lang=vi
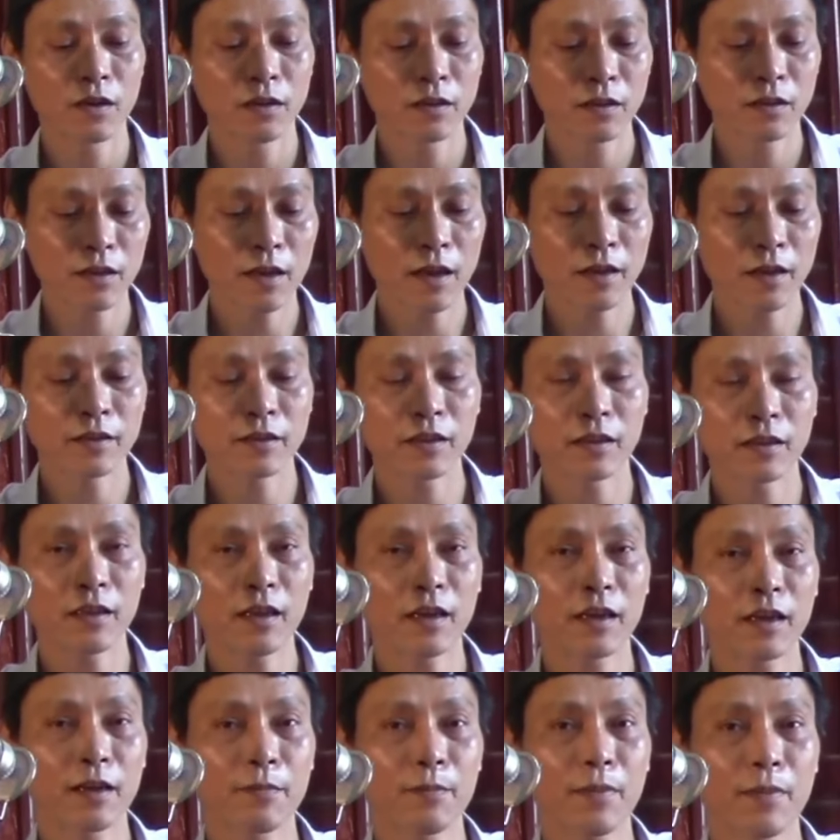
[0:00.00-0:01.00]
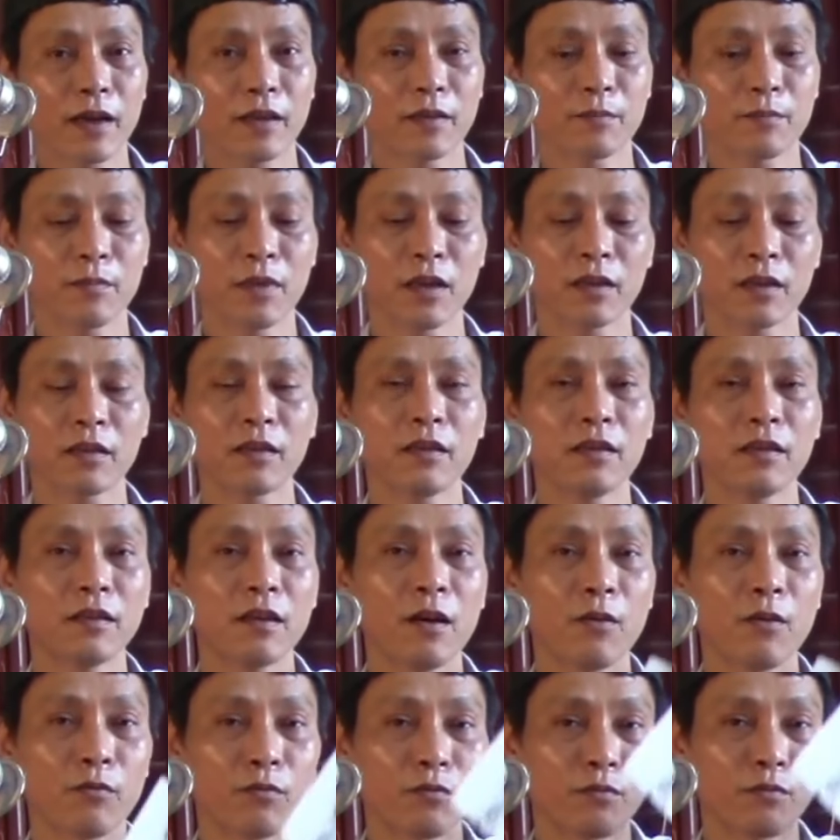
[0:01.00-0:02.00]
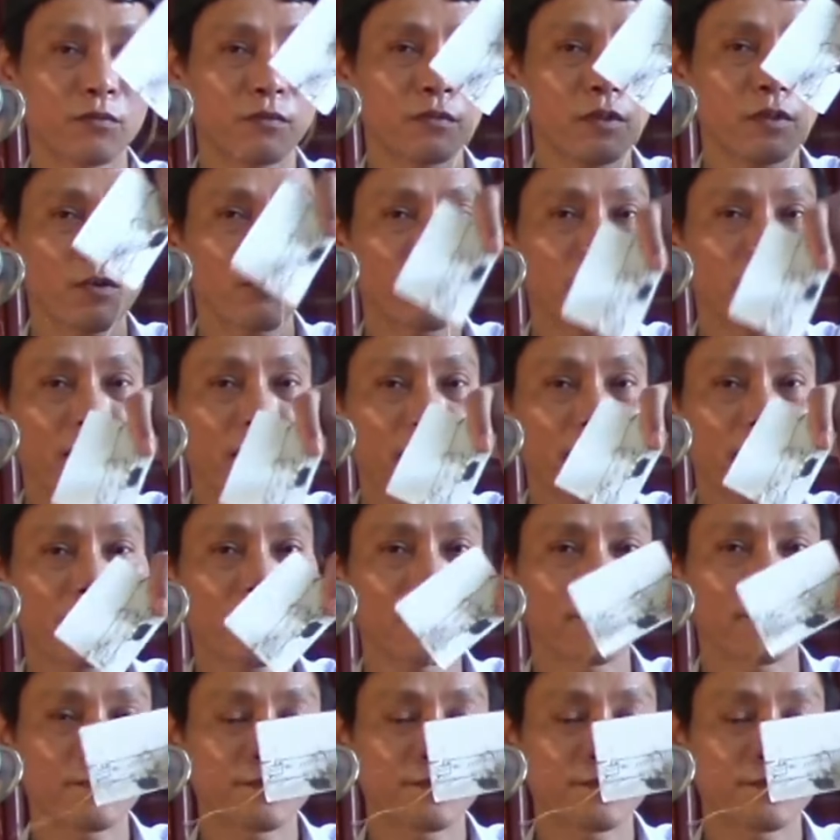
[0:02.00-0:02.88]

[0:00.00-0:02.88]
Thì đây chính là cái mạch mà tự động ngắt này.